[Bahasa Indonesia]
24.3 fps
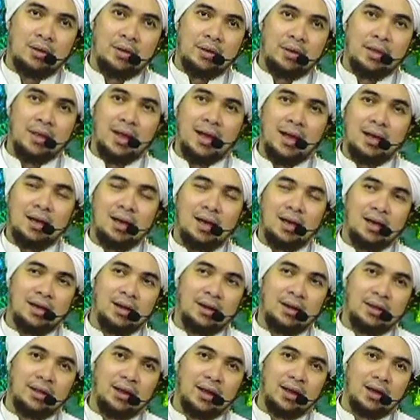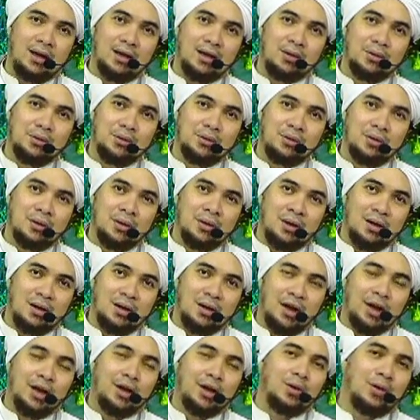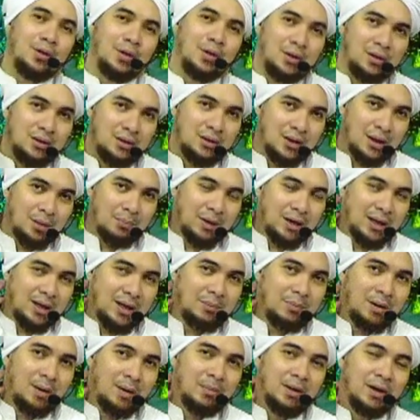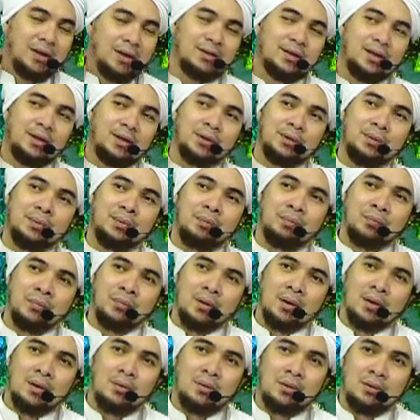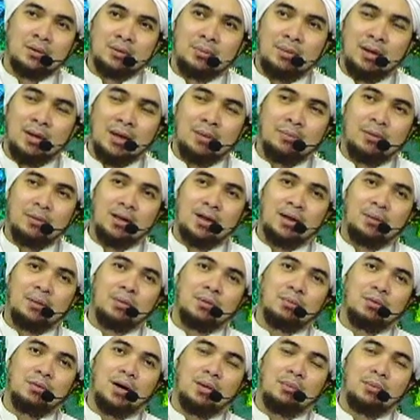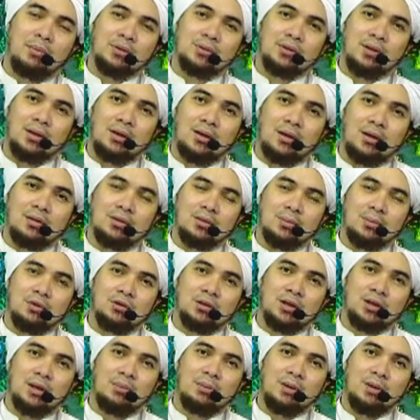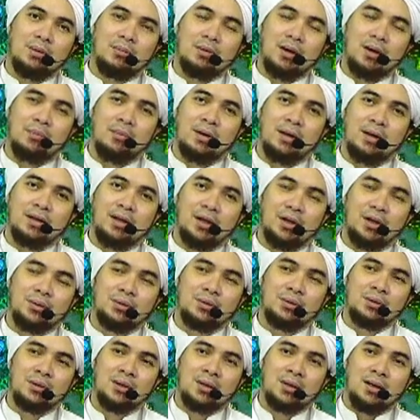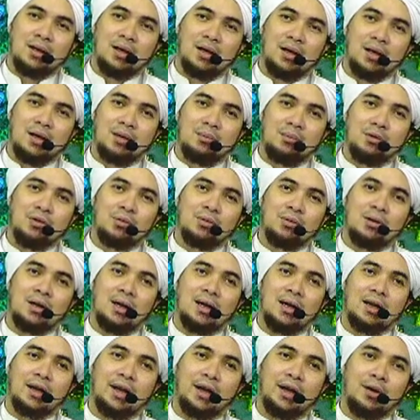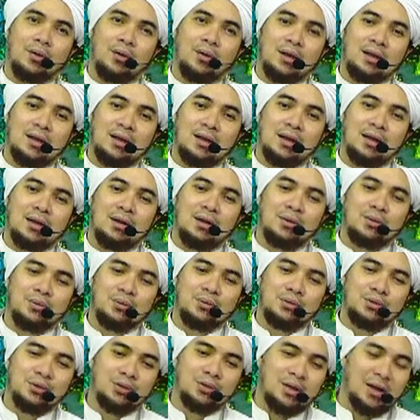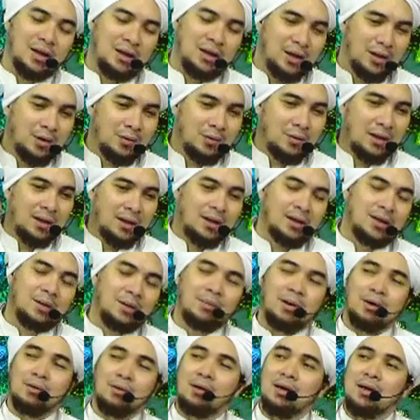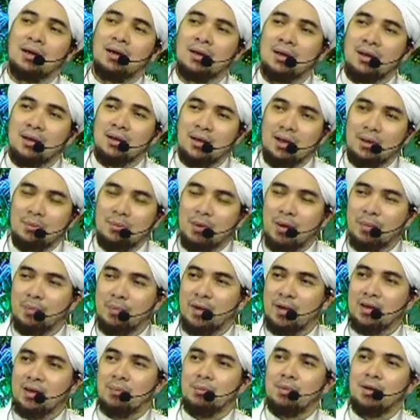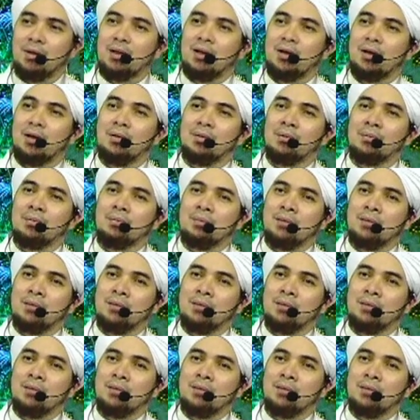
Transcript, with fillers: zail. Zail itu ekor daripada imamahnya itu sebagaimana Nabi Muhammad SAW imamahnya itu ada menggunakan ekornya, ada ujung yang dikeluarkan di bawah imamahnya beliau.